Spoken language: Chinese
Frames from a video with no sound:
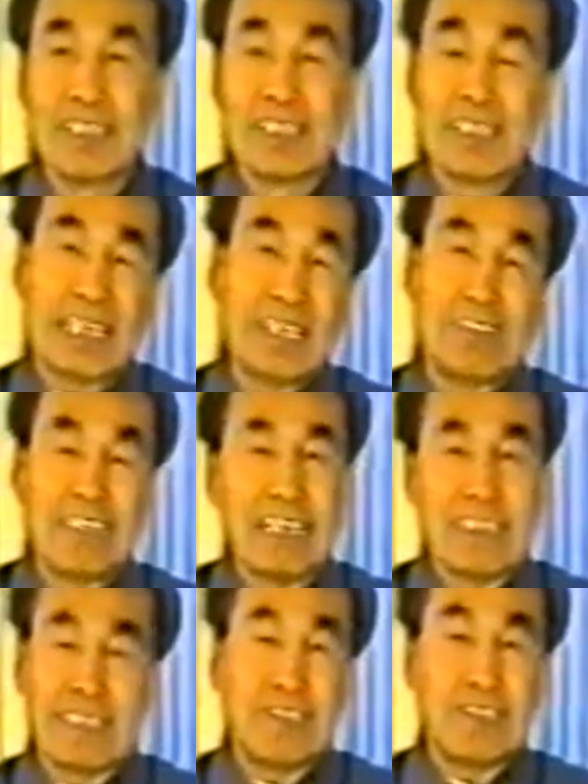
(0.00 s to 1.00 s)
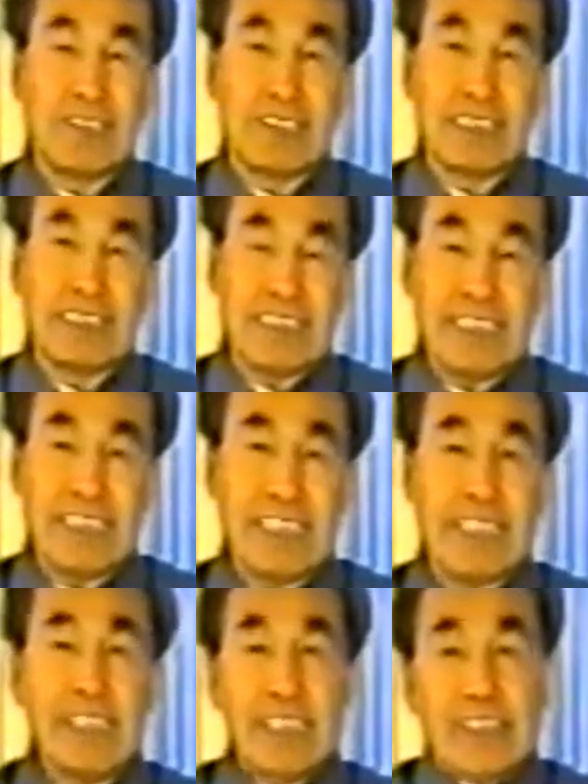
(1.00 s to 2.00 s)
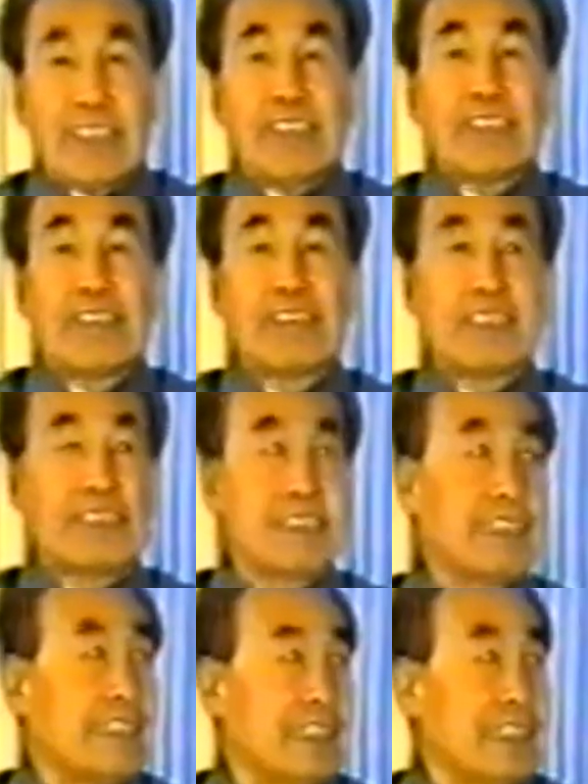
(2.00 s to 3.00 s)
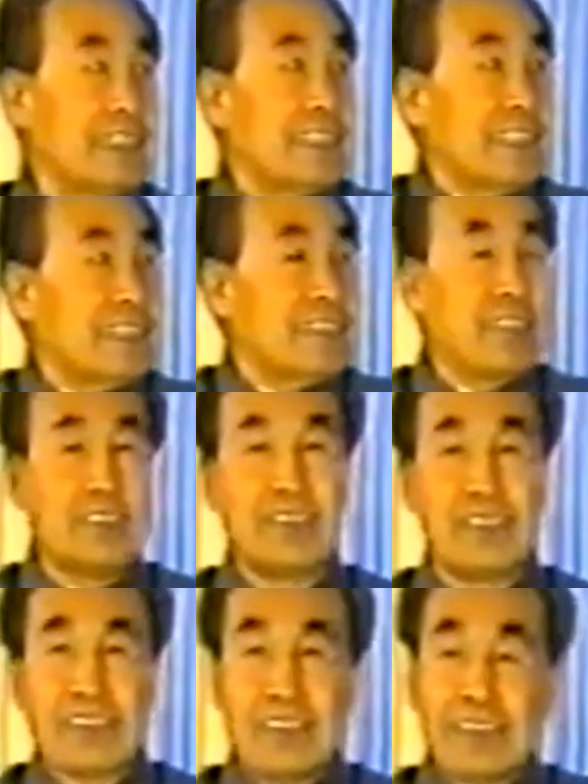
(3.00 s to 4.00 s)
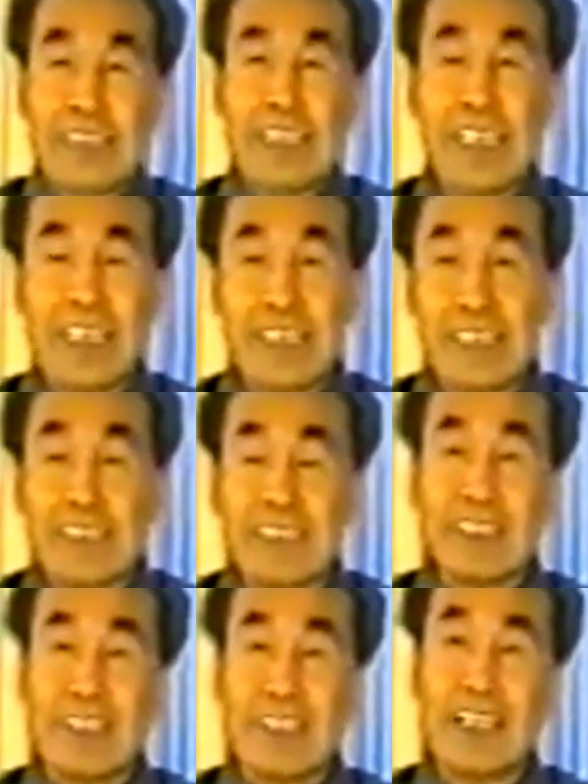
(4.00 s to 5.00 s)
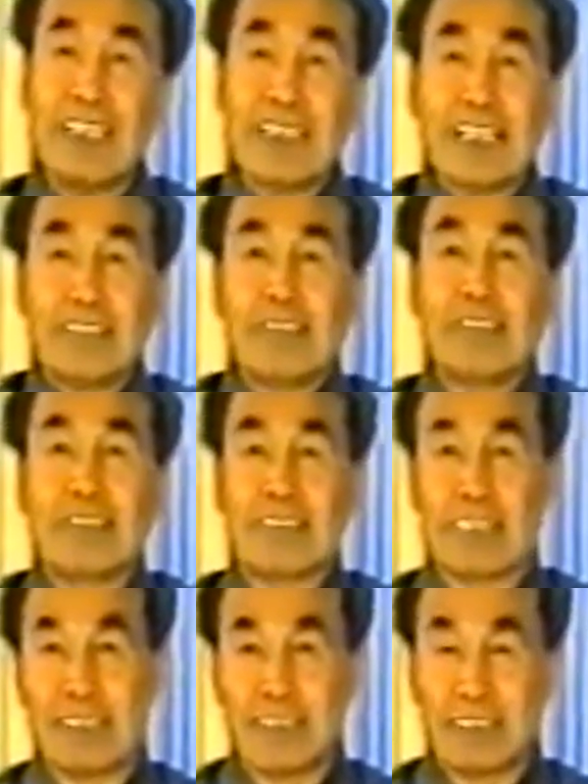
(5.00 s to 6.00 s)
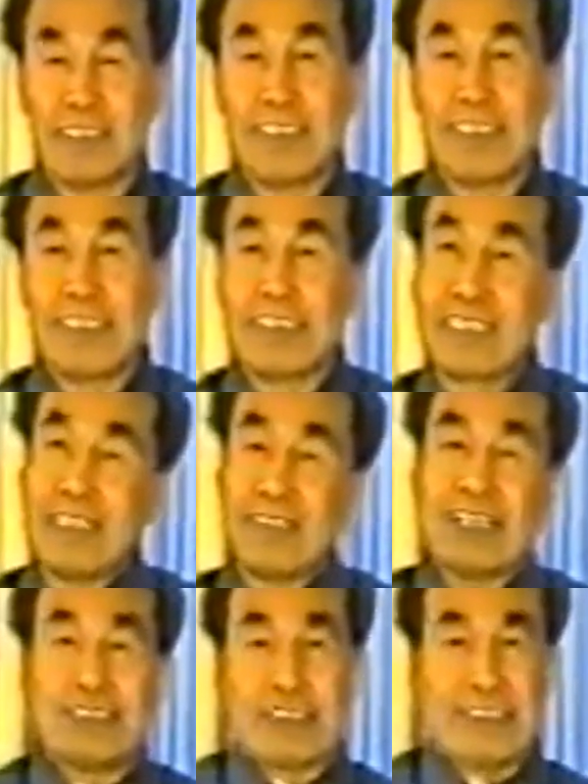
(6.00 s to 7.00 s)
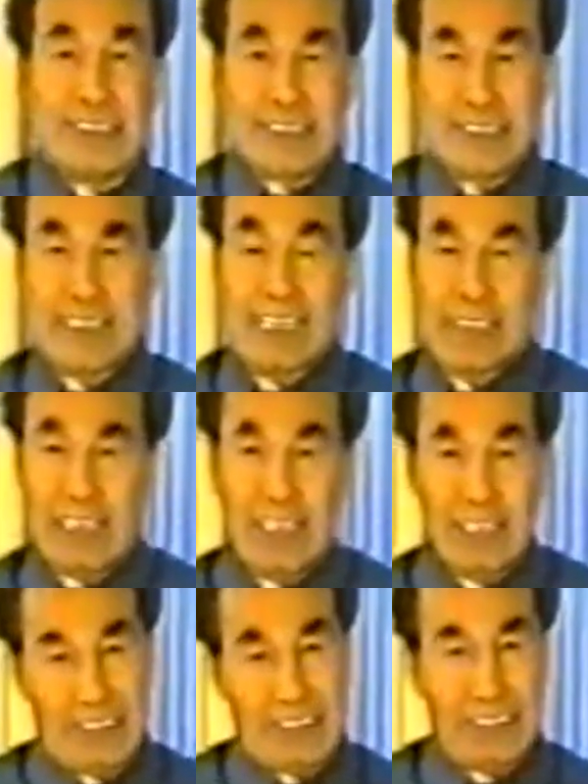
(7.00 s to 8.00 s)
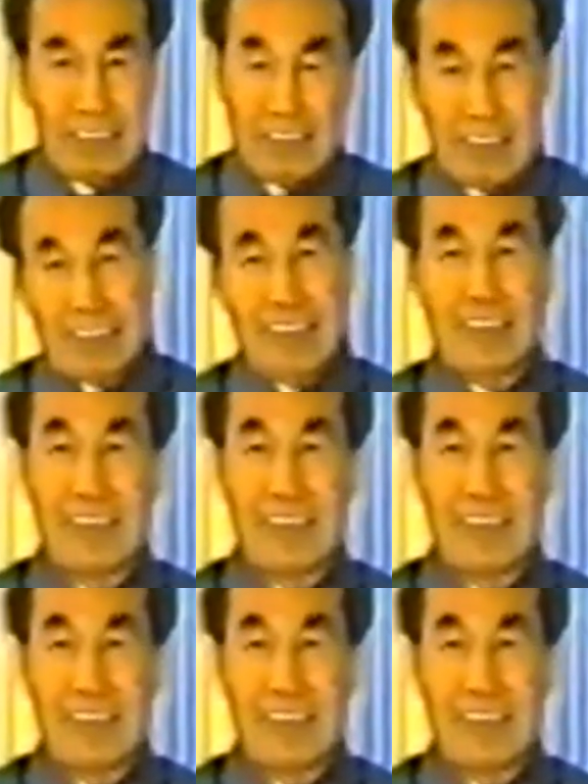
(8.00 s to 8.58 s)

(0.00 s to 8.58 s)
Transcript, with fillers: 可肋骨你要想运动，吸气都会吸，一吸运动，呼气啊肋骨会动的。胳膊要动，大腿动，